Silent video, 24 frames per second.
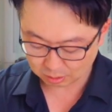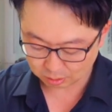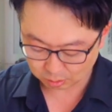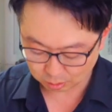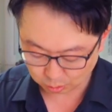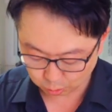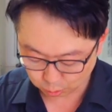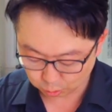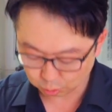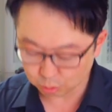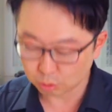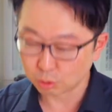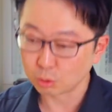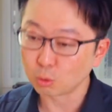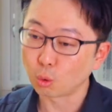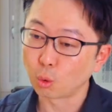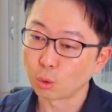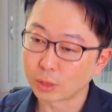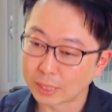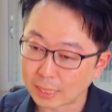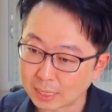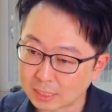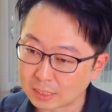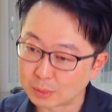어, 오늘은
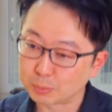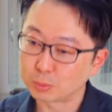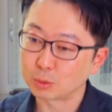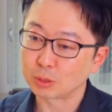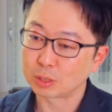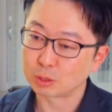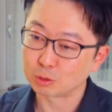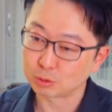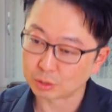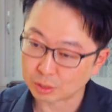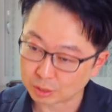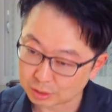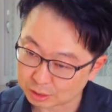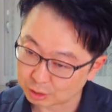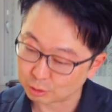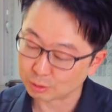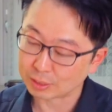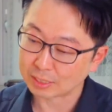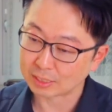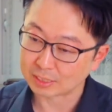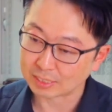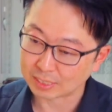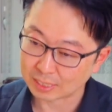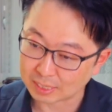오뎅에 집중해 주세요 지은
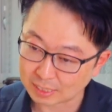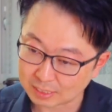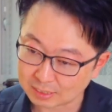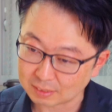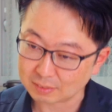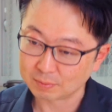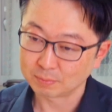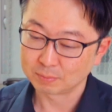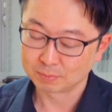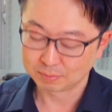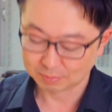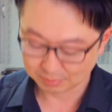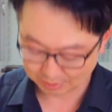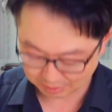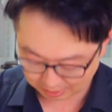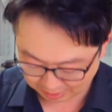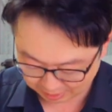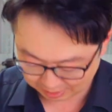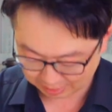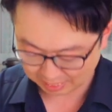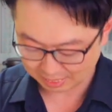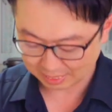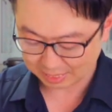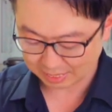학생. 네.
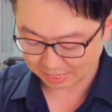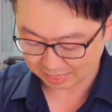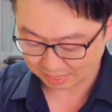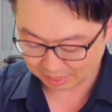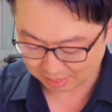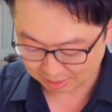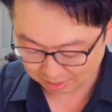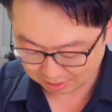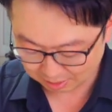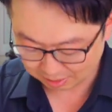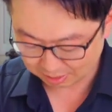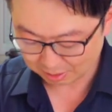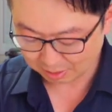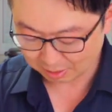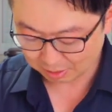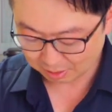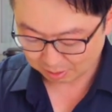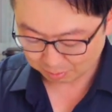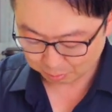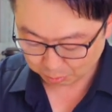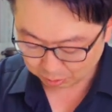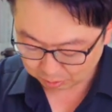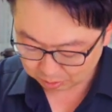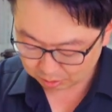네네네
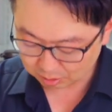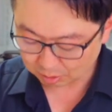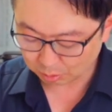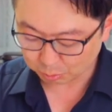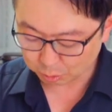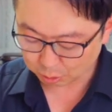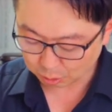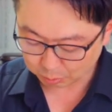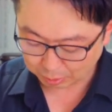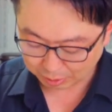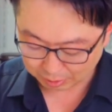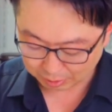먹는 거 엄청